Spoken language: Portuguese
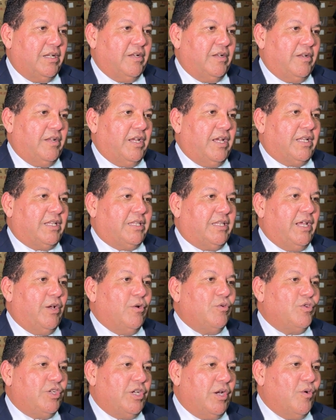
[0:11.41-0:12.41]
né, até
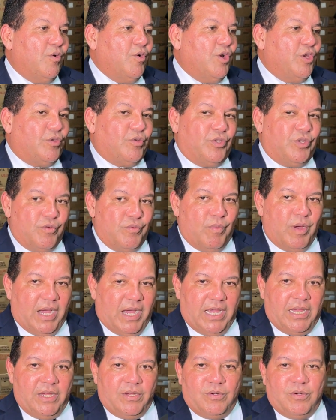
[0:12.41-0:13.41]
o dia 8 de
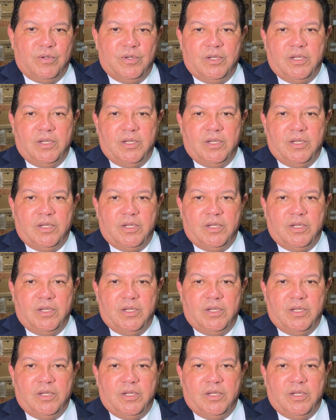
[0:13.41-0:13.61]
maio